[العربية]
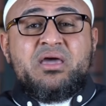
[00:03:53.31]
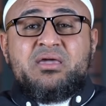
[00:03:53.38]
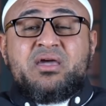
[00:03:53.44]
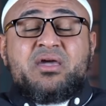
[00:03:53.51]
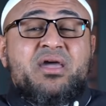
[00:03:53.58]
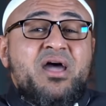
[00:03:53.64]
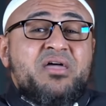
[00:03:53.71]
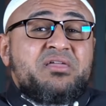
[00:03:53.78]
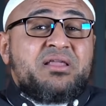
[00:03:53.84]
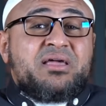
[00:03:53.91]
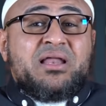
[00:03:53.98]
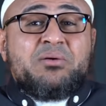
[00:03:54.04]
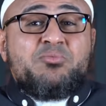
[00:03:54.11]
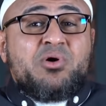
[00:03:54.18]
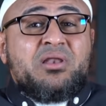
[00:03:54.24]
يا أخي هذا
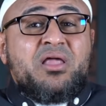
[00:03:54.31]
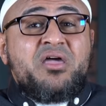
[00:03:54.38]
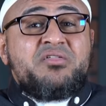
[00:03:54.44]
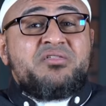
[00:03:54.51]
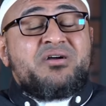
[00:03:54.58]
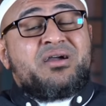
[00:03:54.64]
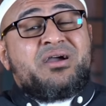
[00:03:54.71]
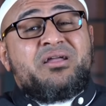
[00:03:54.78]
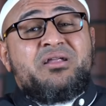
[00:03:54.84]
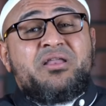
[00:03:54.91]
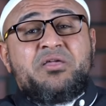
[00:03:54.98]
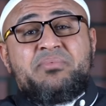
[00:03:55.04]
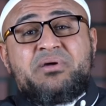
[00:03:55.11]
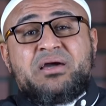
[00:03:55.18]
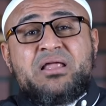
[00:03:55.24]
الكلام والله
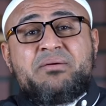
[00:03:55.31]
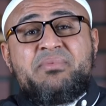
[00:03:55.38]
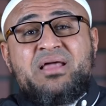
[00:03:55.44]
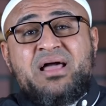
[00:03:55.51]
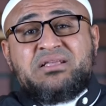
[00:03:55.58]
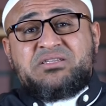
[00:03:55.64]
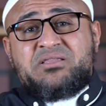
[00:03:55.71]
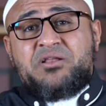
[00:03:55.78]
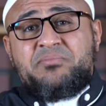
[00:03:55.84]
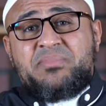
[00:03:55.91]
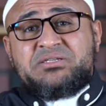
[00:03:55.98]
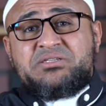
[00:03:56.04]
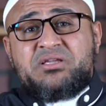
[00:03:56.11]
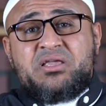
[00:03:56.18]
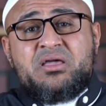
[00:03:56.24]
ذكرني بكلام الحسن
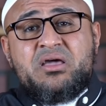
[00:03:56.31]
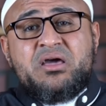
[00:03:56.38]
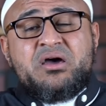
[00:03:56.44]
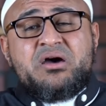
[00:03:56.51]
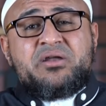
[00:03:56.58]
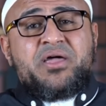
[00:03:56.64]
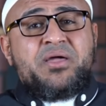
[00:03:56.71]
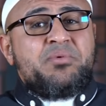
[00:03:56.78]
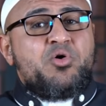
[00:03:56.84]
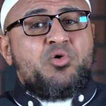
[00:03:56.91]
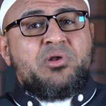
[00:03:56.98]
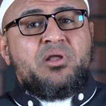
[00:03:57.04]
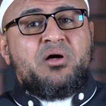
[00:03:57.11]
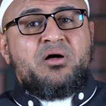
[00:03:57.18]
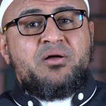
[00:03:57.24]
البصري رحمه
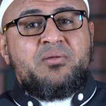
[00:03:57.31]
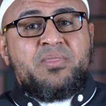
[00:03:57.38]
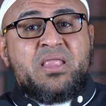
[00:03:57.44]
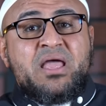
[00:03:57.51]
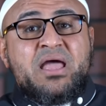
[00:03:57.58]
الله